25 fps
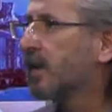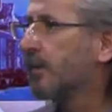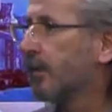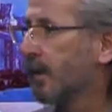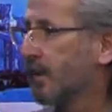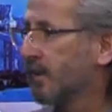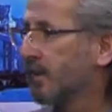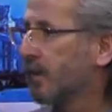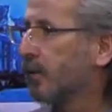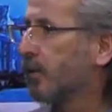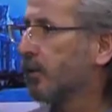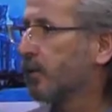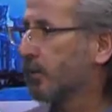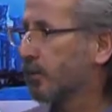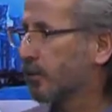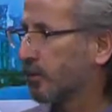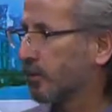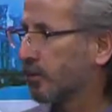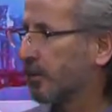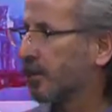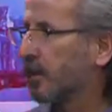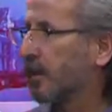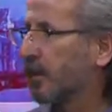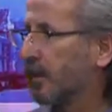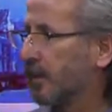bahsediyorsunuz.
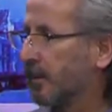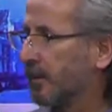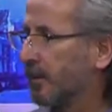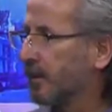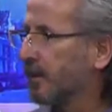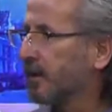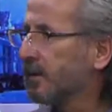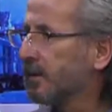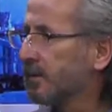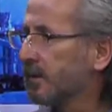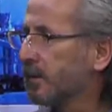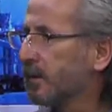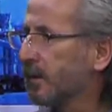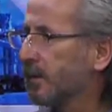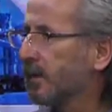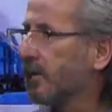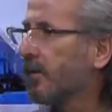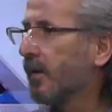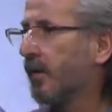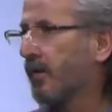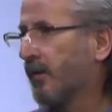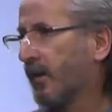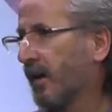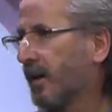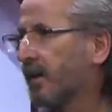TÜBİTAK galiba. projeleri
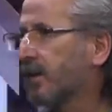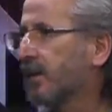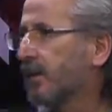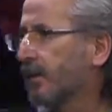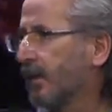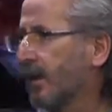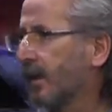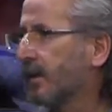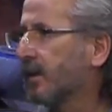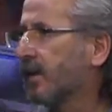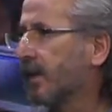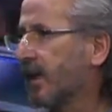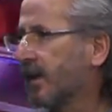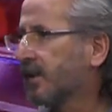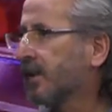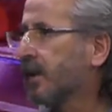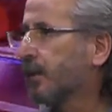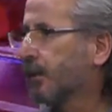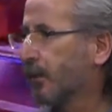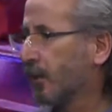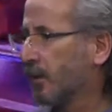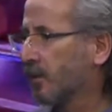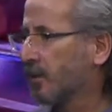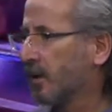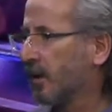ve e, farklı farklı evet, ARGE
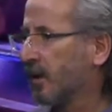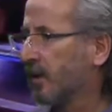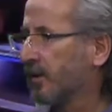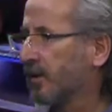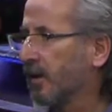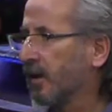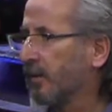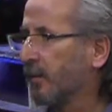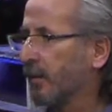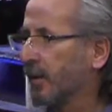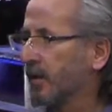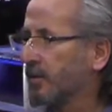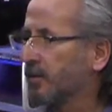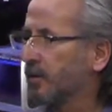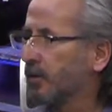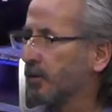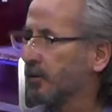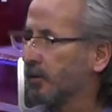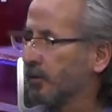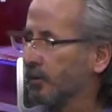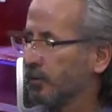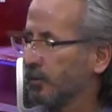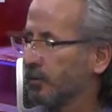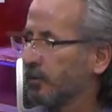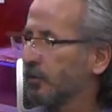projelerinden bakanlığın,
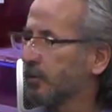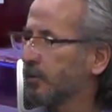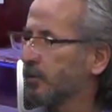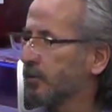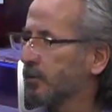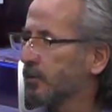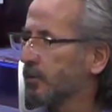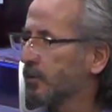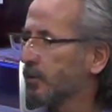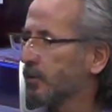bahsediyorsunuz. Işte,